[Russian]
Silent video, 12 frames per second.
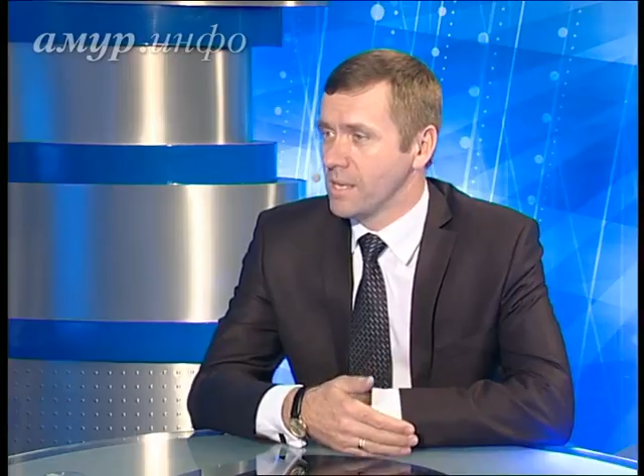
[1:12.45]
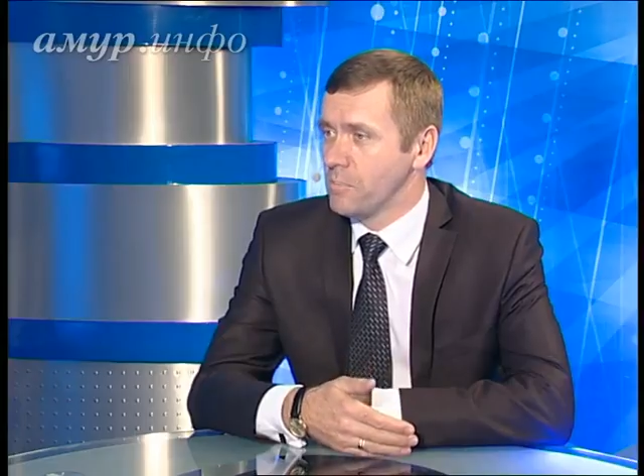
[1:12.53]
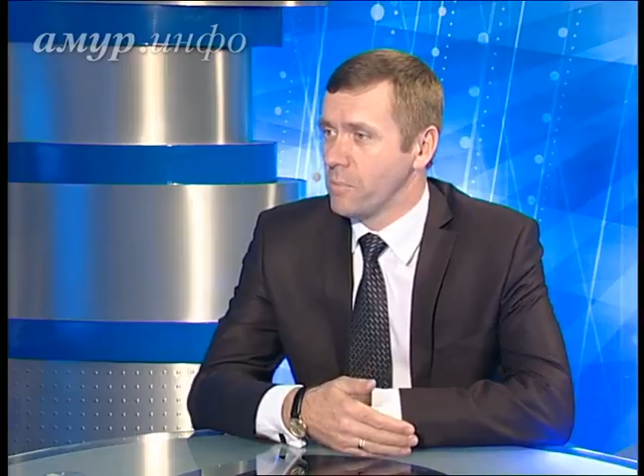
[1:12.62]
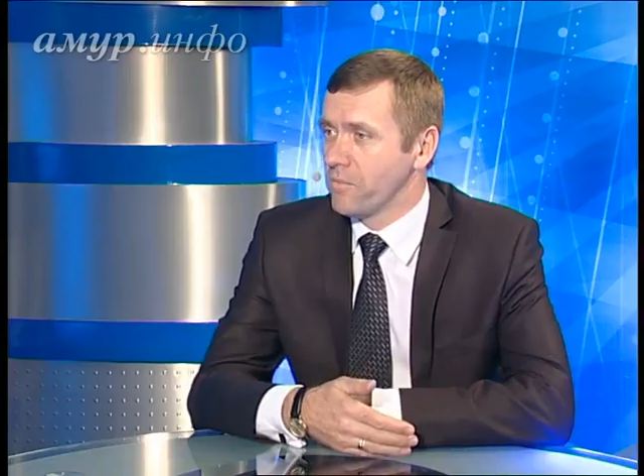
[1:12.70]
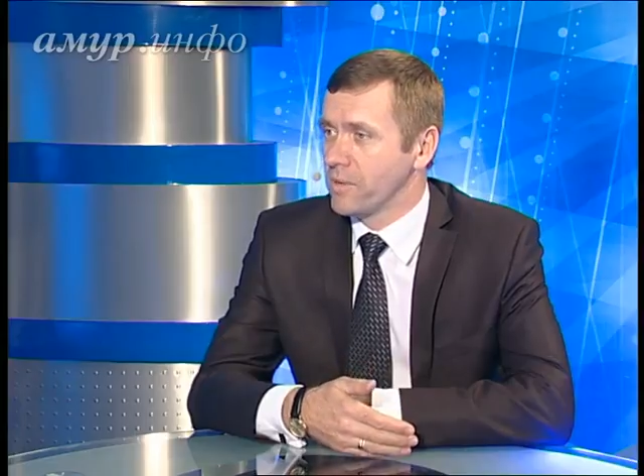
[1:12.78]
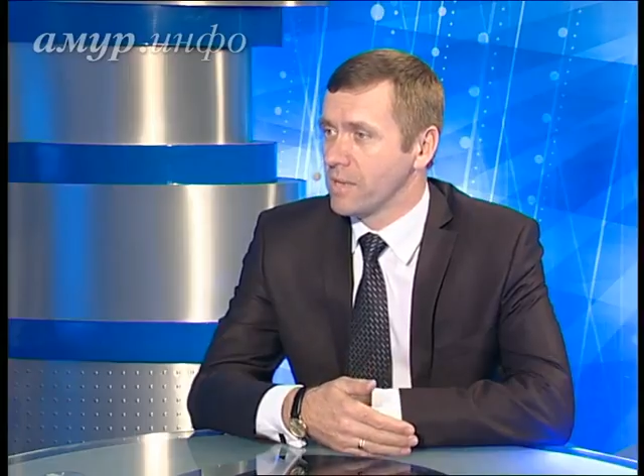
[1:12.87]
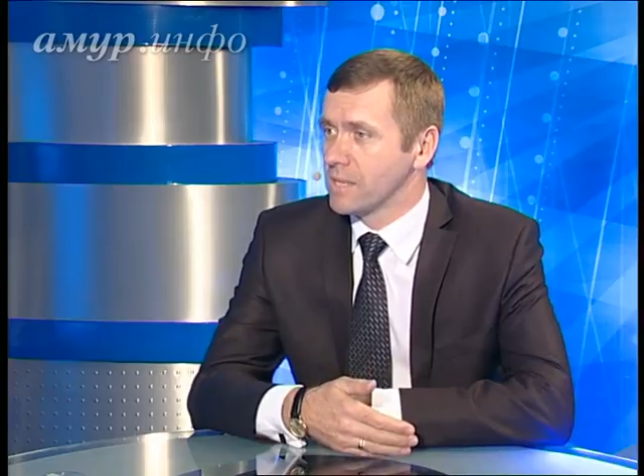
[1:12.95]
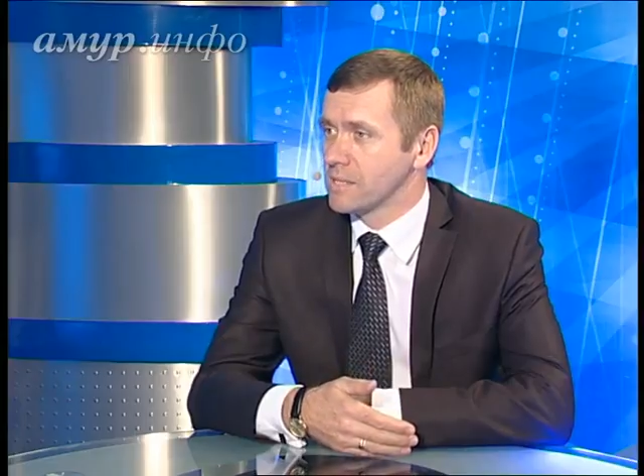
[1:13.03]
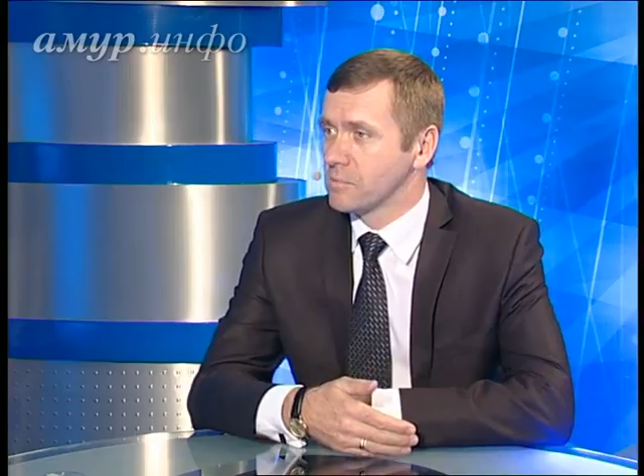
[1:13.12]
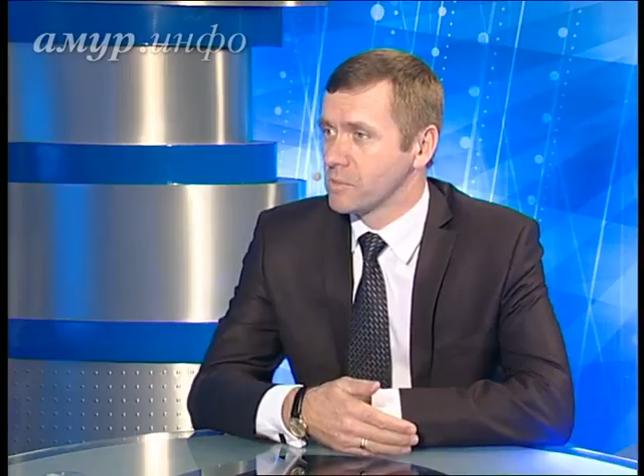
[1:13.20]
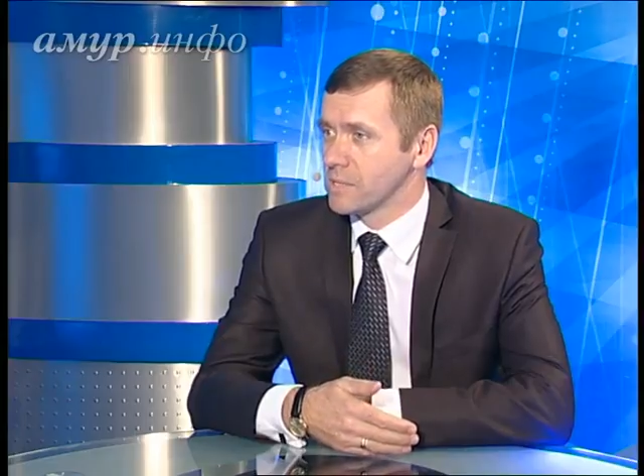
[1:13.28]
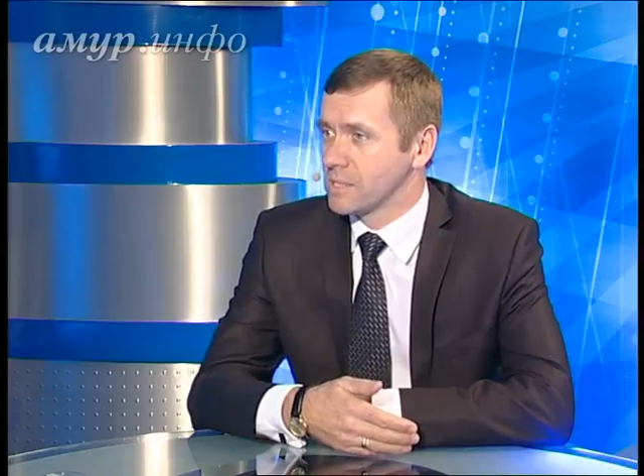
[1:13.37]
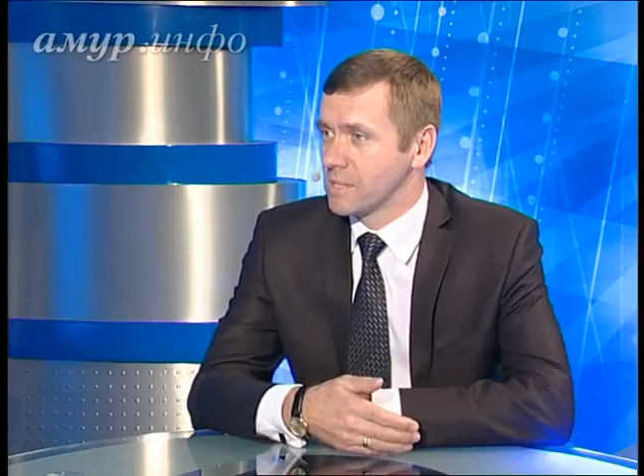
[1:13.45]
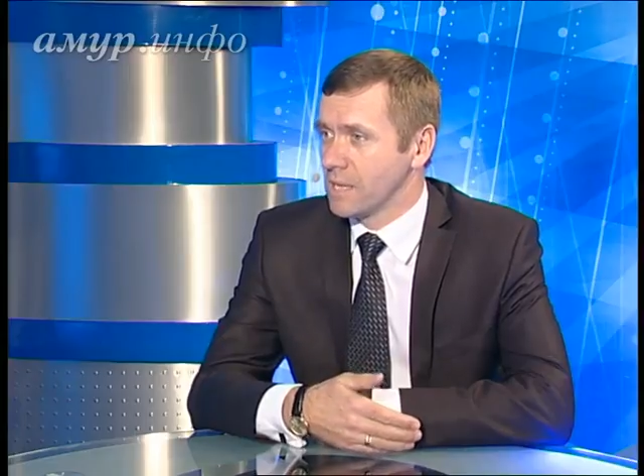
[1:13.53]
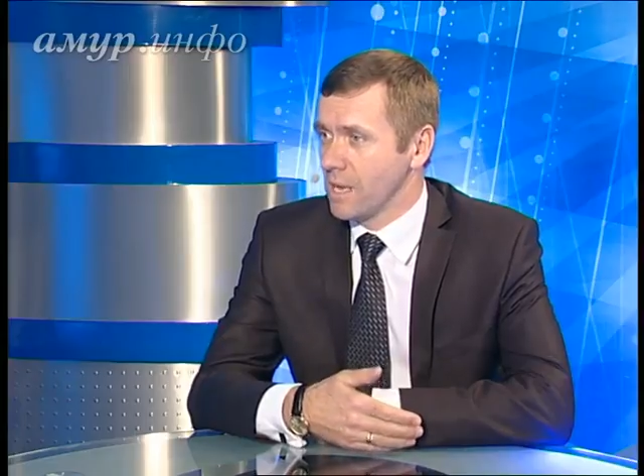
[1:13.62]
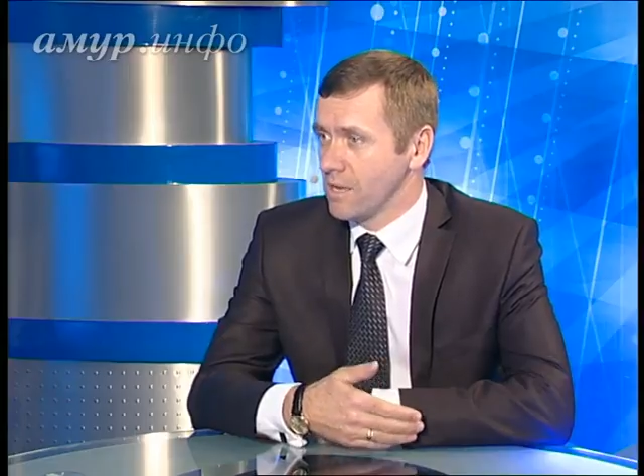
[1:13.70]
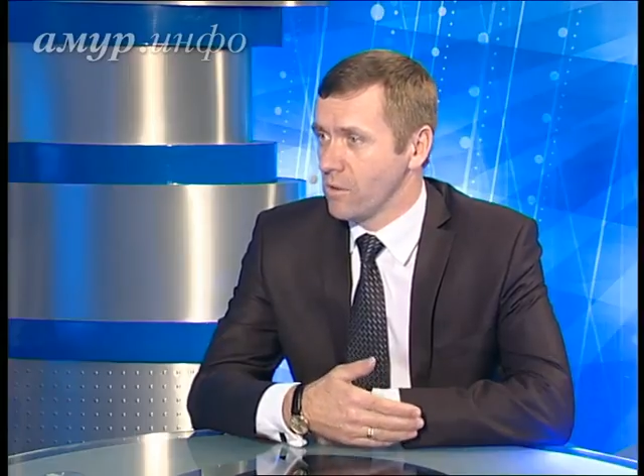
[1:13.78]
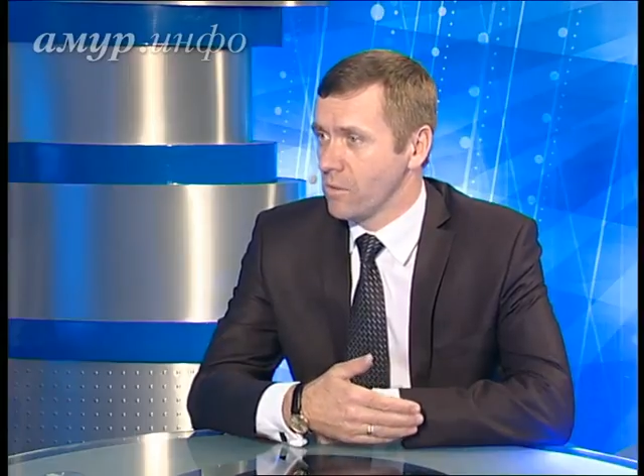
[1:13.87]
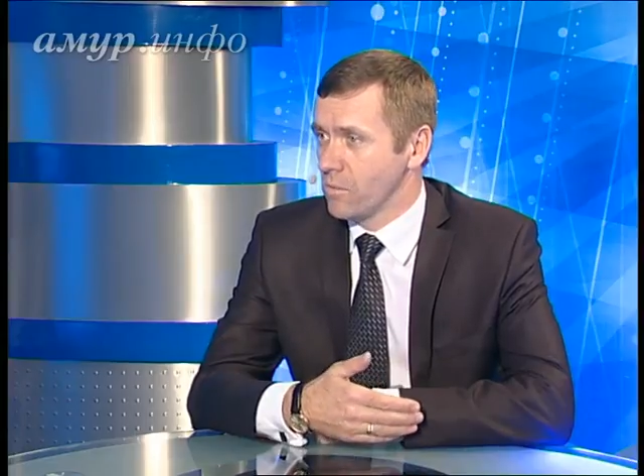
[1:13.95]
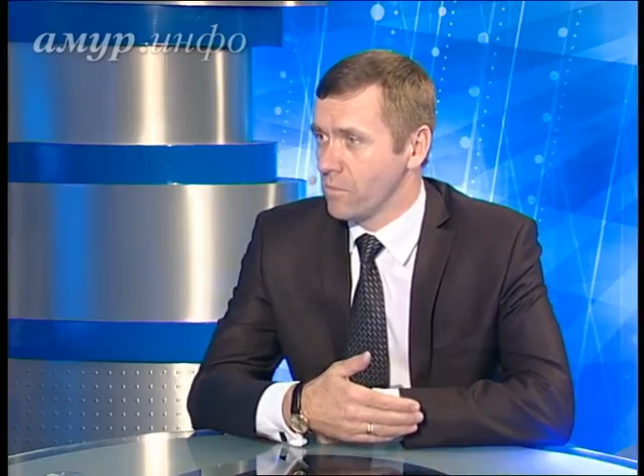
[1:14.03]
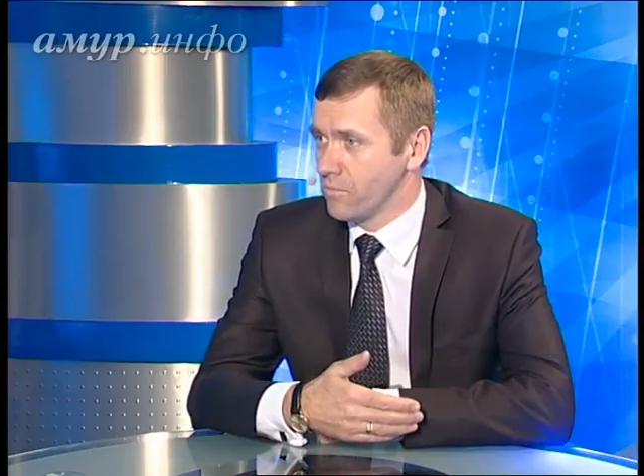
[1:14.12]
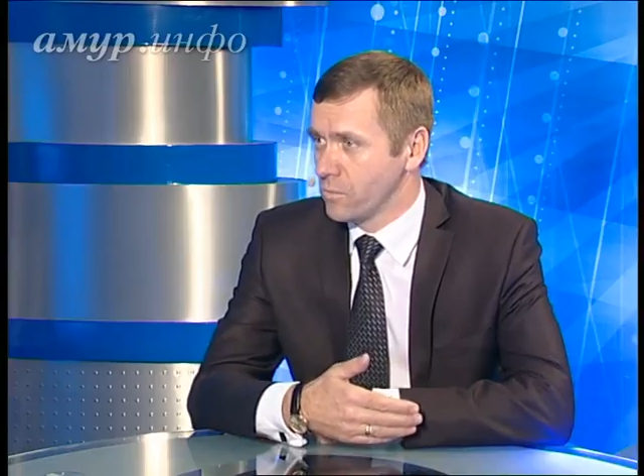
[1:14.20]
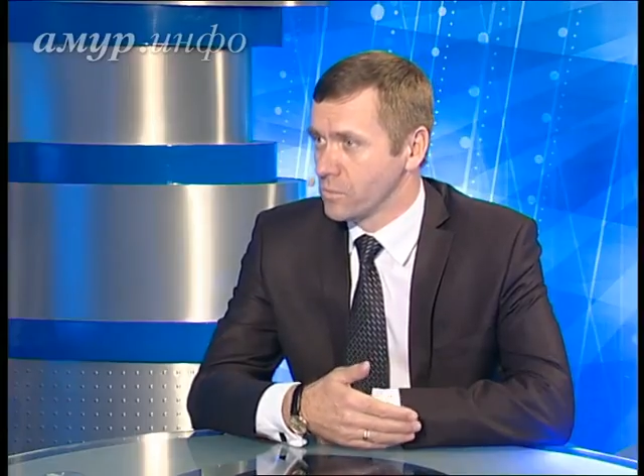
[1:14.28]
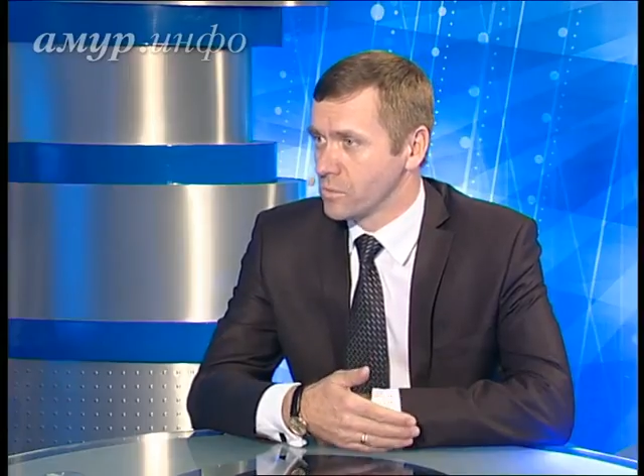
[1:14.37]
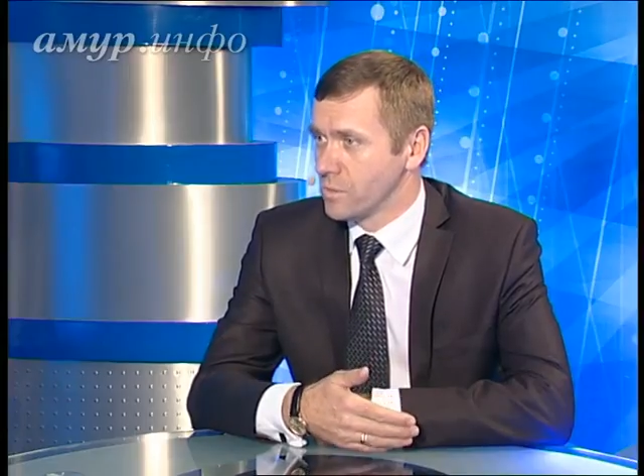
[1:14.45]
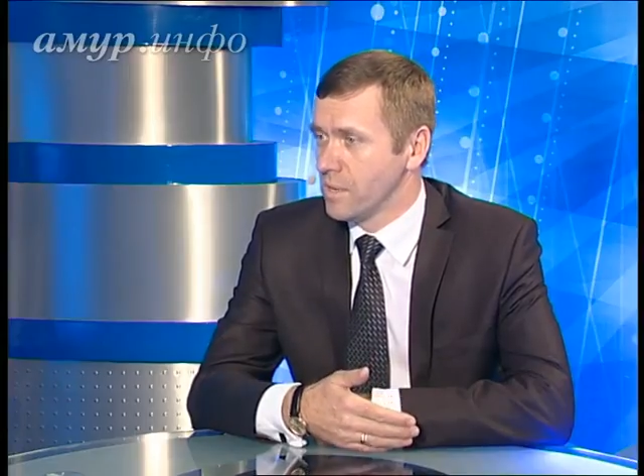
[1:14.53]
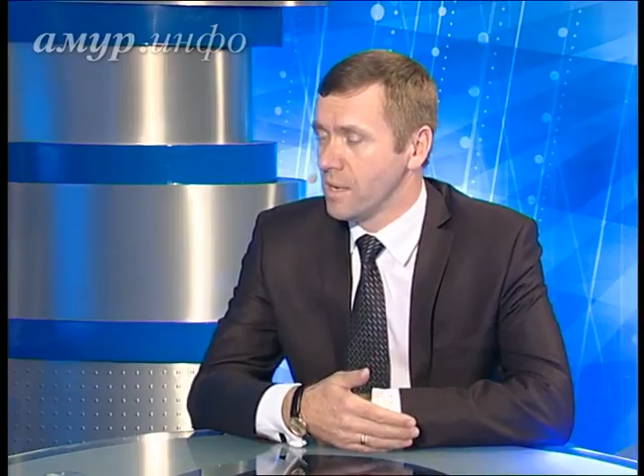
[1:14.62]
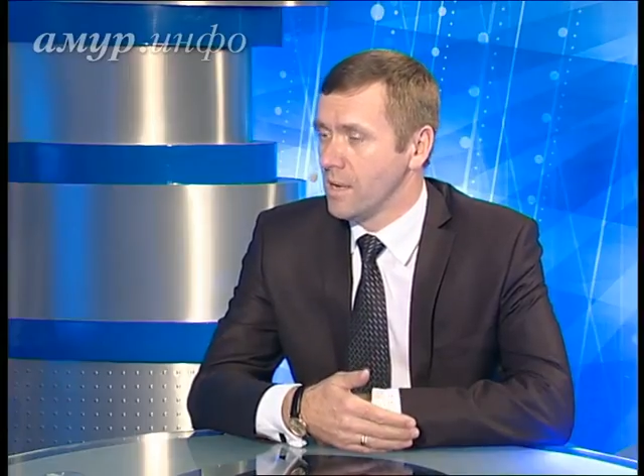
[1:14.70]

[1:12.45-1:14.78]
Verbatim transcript: ни по финансовому состоянию вузу,